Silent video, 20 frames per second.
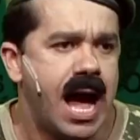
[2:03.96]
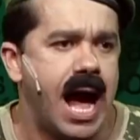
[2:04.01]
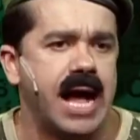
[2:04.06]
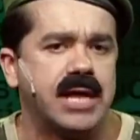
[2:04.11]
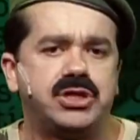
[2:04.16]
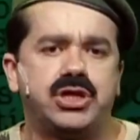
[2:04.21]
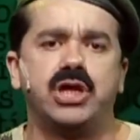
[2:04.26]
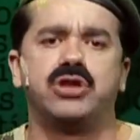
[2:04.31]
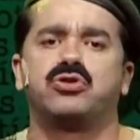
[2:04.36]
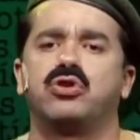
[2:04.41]

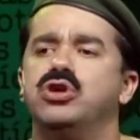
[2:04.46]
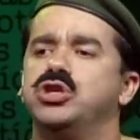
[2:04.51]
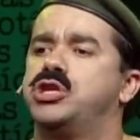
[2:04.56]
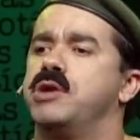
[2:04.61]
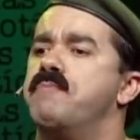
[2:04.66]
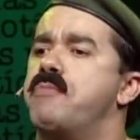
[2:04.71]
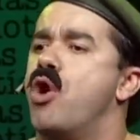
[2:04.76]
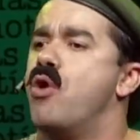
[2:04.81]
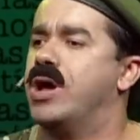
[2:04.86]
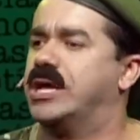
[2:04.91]
A título
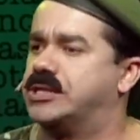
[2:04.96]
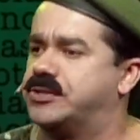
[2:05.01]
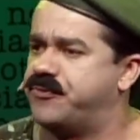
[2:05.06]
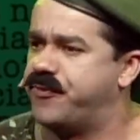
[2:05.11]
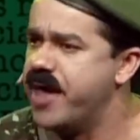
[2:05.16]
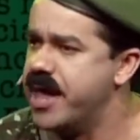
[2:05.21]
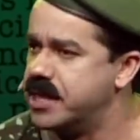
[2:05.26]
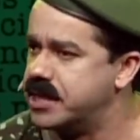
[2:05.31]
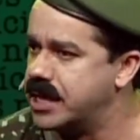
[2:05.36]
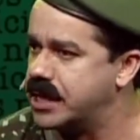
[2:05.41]
de
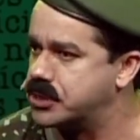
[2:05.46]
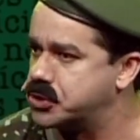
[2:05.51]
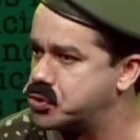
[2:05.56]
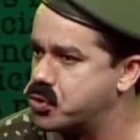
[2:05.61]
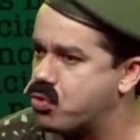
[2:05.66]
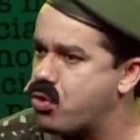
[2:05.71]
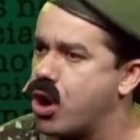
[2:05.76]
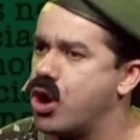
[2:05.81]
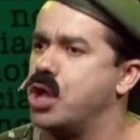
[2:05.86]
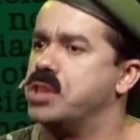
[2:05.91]
boas-vindas,
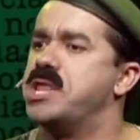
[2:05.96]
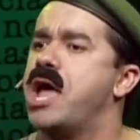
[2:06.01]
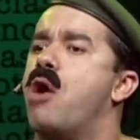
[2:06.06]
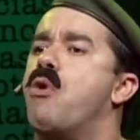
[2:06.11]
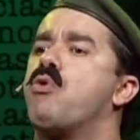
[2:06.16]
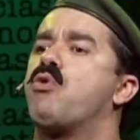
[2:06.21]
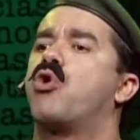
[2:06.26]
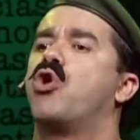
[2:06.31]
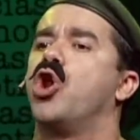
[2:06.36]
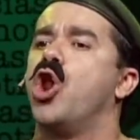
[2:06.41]
o
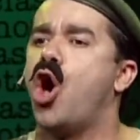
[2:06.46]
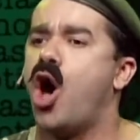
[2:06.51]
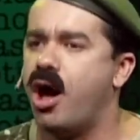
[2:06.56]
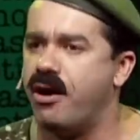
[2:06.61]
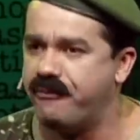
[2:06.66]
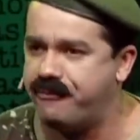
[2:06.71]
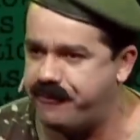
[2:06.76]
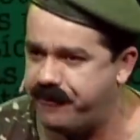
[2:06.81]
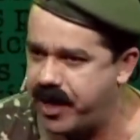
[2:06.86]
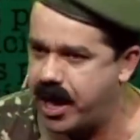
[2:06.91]
coronel
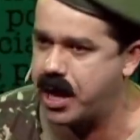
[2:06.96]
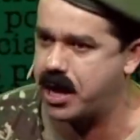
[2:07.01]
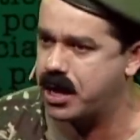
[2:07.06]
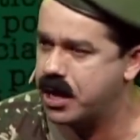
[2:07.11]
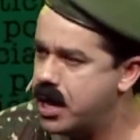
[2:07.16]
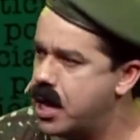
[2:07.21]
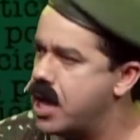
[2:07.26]
Glover,